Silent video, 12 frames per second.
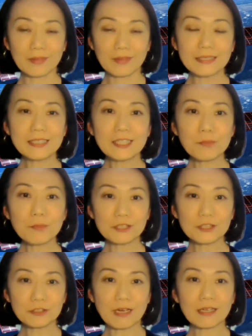
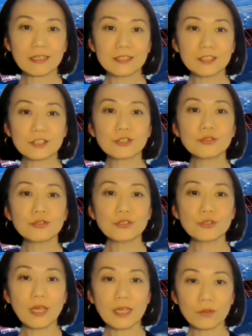デスティニープラスは地球
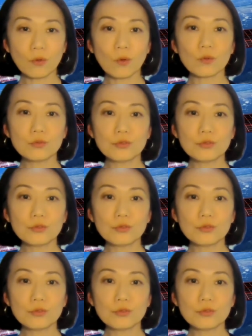周辺の